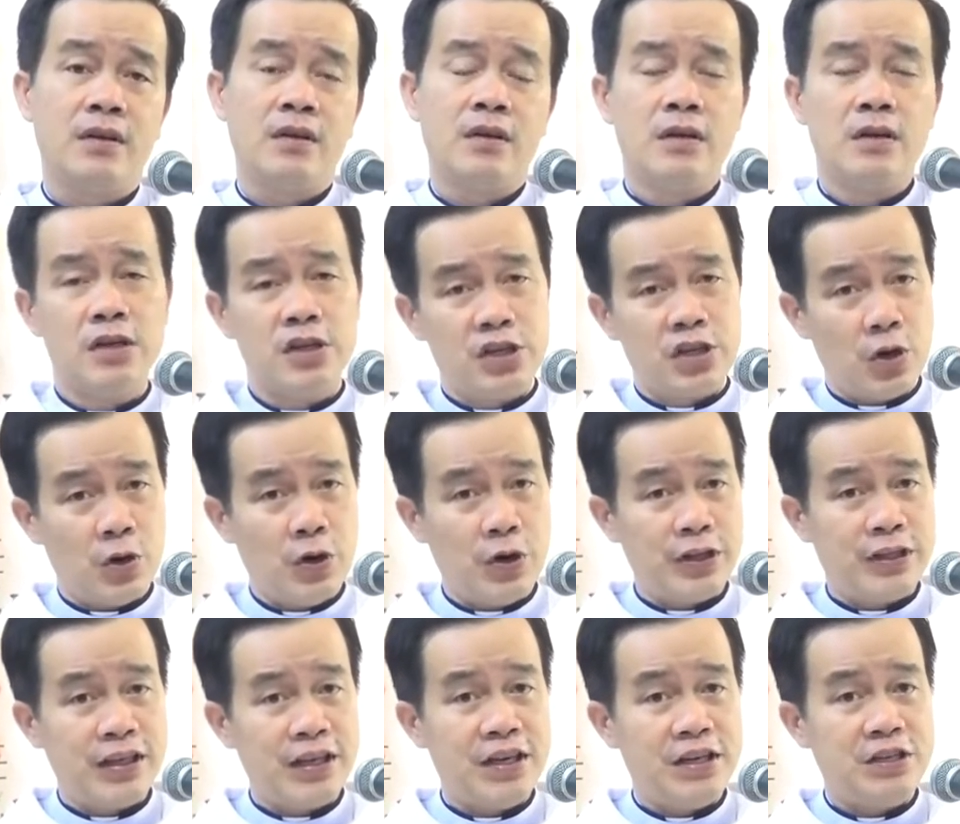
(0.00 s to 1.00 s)
rồi
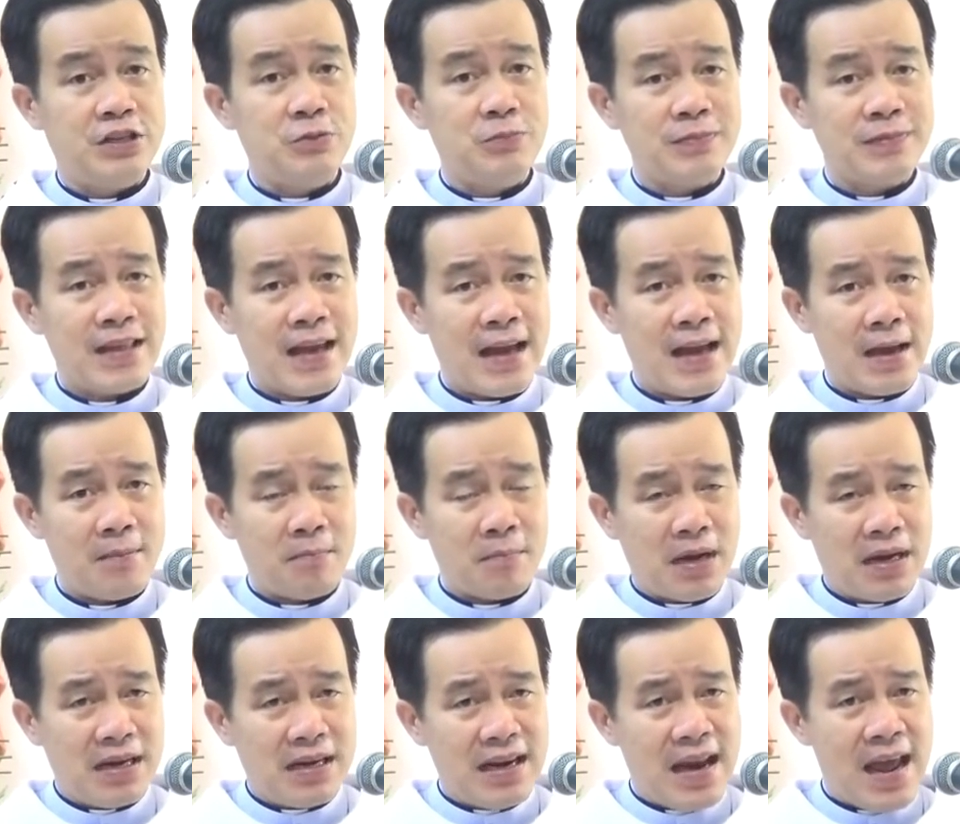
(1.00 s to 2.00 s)
thì chúng ta
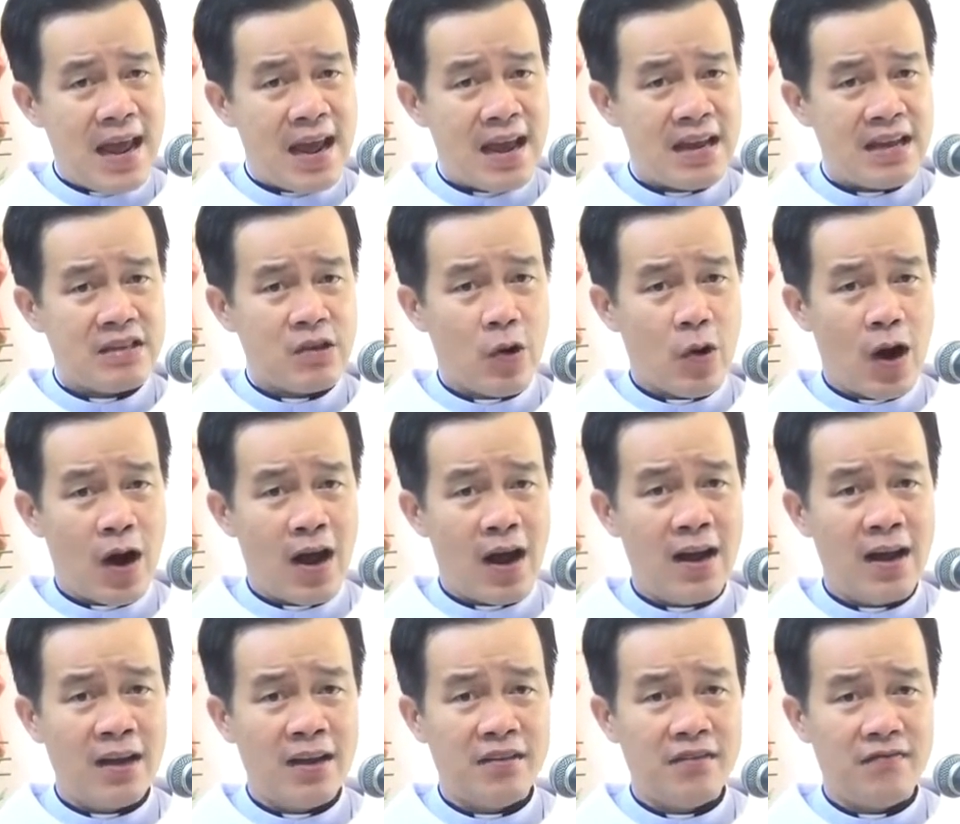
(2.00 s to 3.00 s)
bị đe
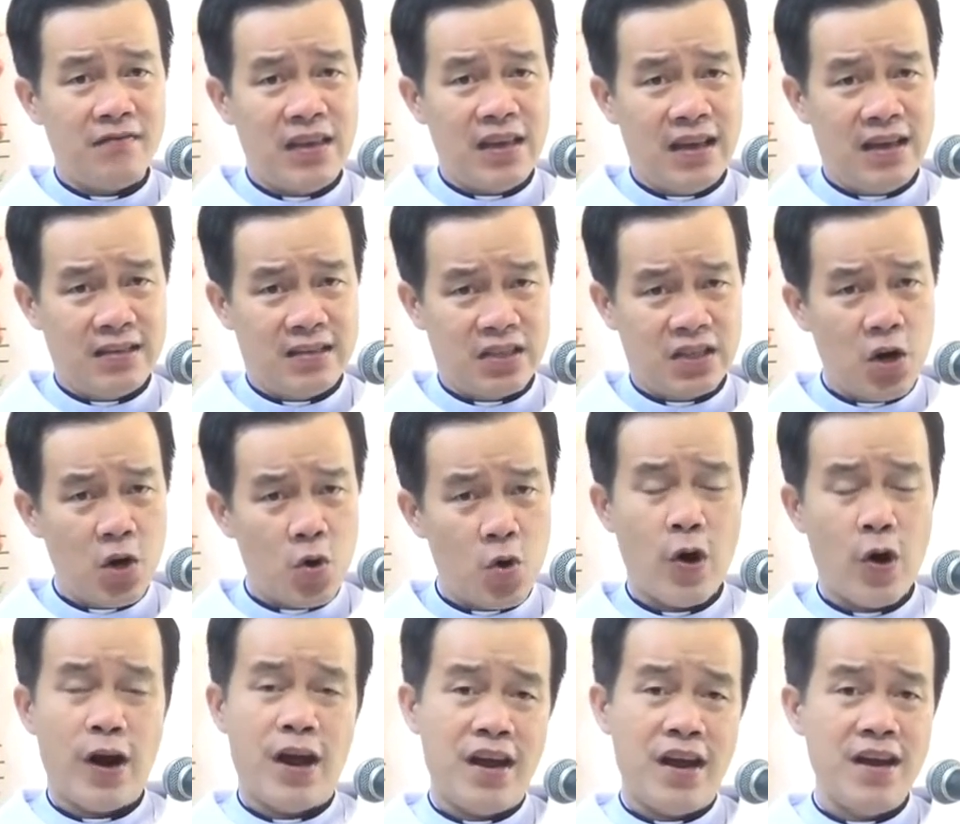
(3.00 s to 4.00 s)
dọa về sức
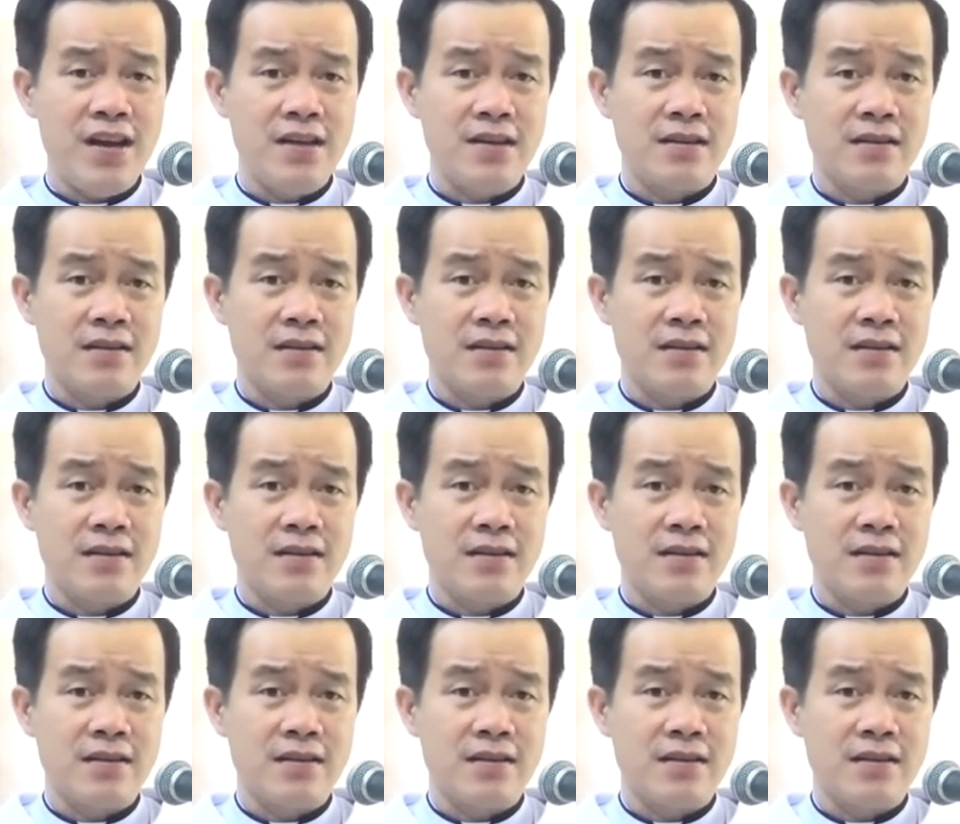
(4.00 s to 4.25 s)
khỏe